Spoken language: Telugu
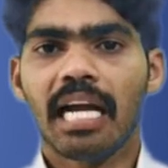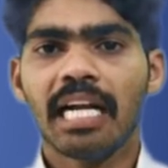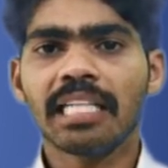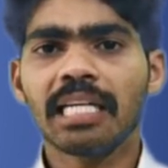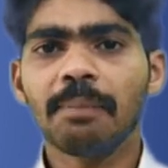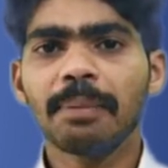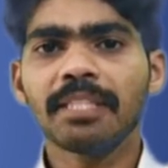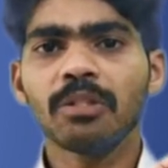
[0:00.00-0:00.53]

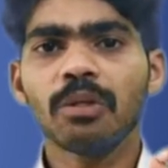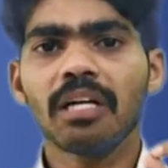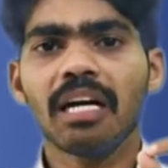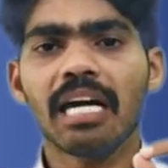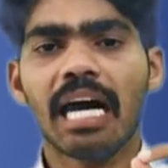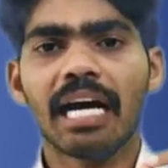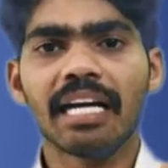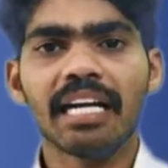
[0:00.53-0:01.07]
రాష్ట్రపతి యొక్క
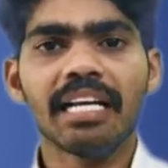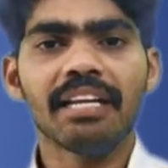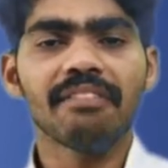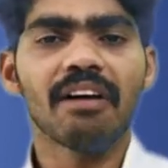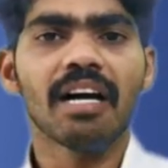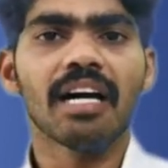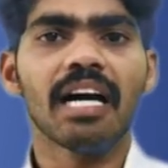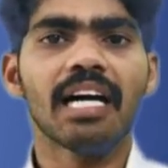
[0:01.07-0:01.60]

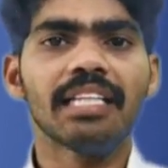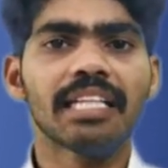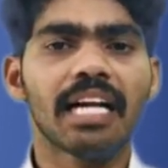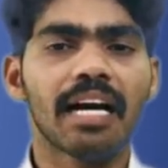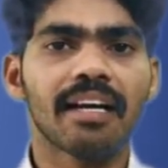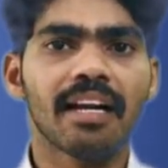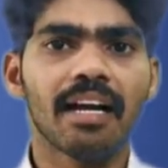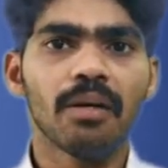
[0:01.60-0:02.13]
కార్యనిర్వాహక
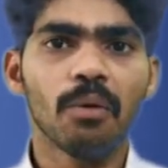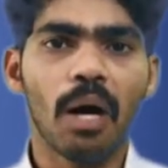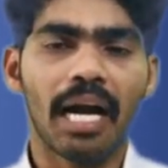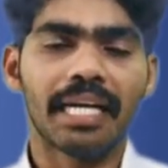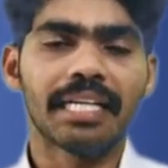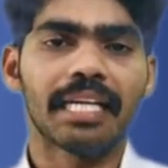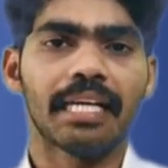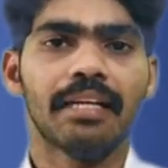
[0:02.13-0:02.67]
అధికారాలు
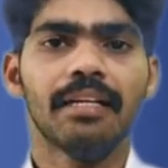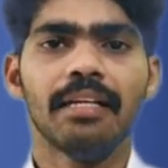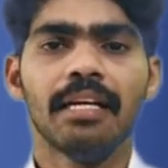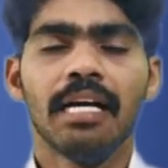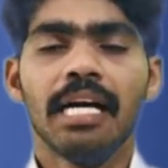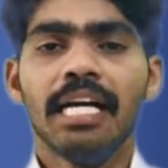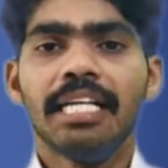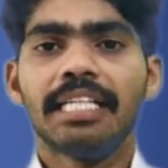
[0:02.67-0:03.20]
అంటే
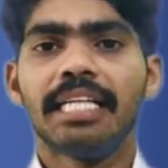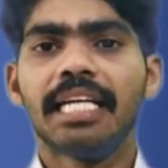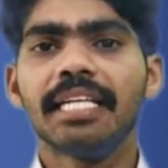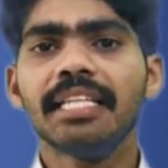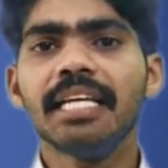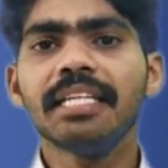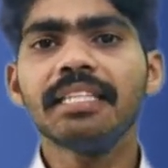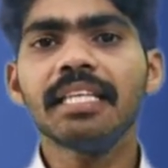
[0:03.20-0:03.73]

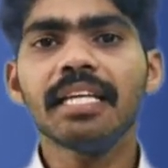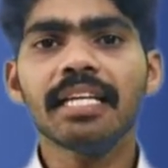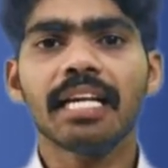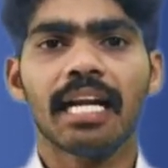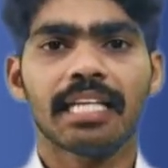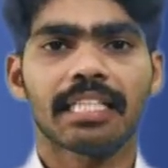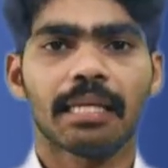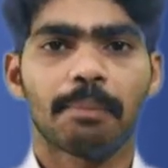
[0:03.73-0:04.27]
ఏదైతే
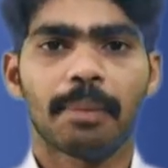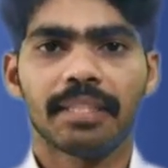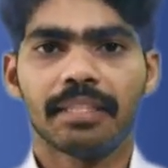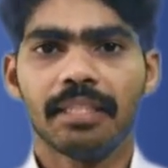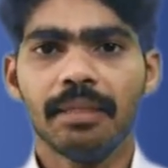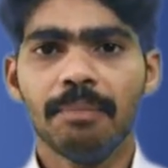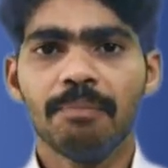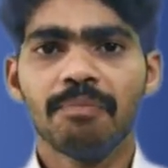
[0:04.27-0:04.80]

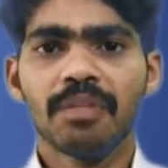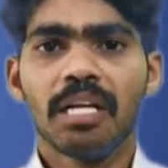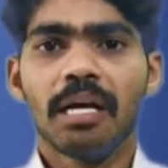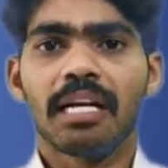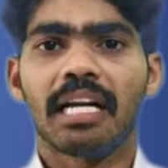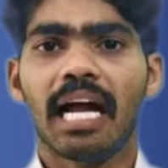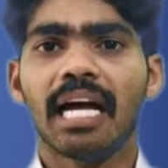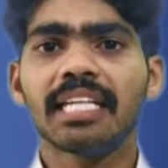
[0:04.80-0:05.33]
రాష్ట్రపతి
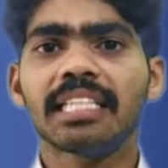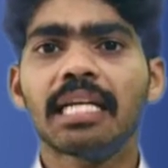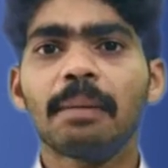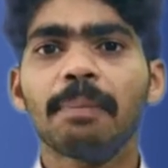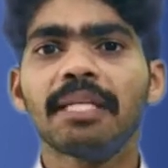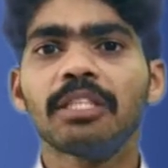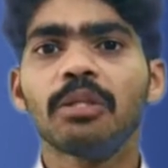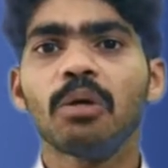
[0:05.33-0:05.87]

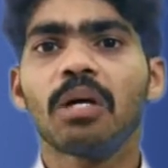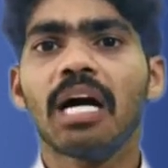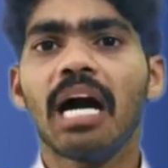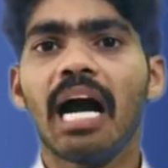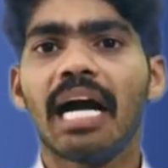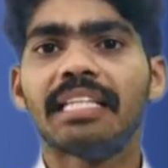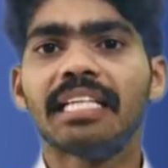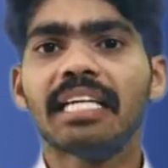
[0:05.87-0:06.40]
రాష్ట్రపతి యొక్క
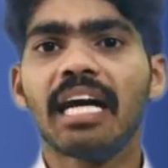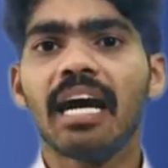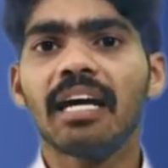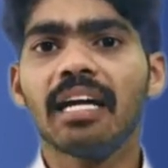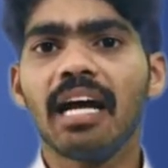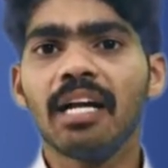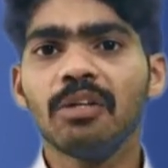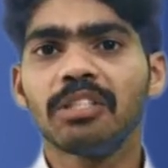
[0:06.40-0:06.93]

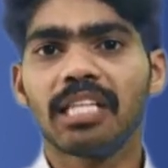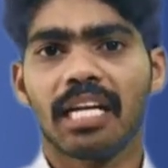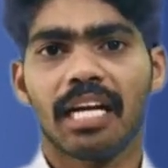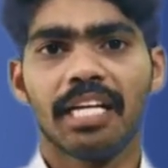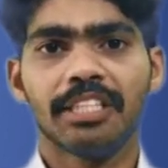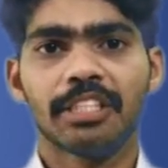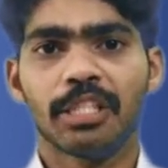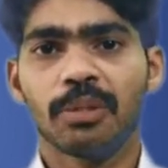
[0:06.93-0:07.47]
అధికారాలు
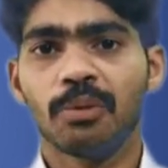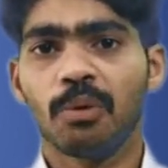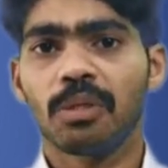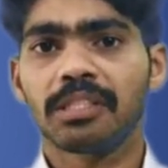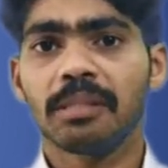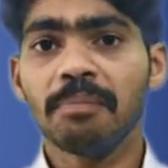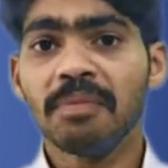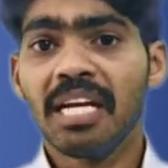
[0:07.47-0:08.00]
చలాయించడం
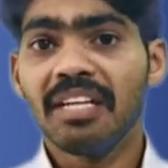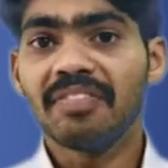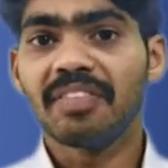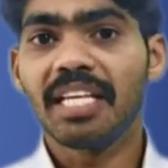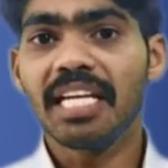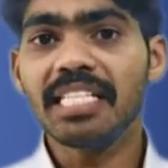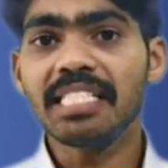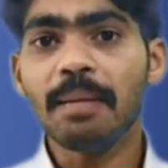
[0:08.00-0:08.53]
కోసం
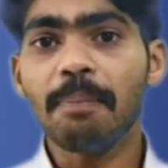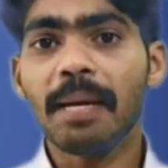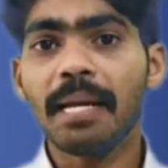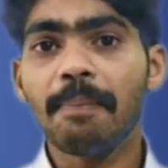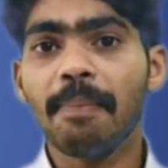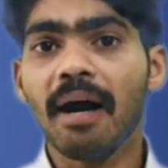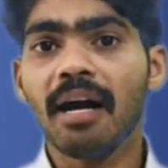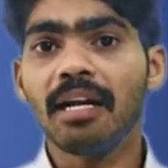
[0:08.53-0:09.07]
దేశ
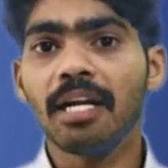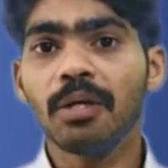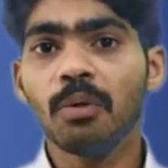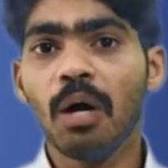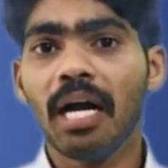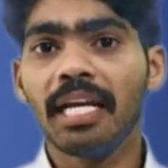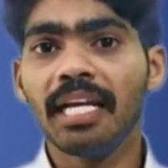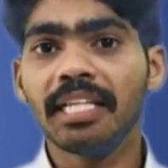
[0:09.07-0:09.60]
పరిపాలన
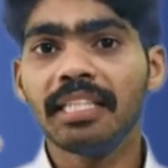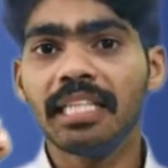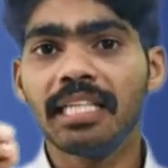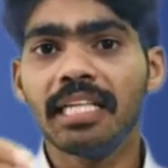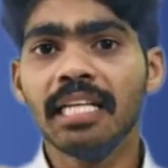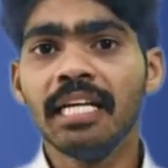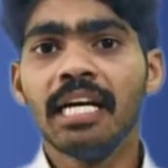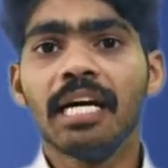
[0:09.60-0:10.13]
అనేది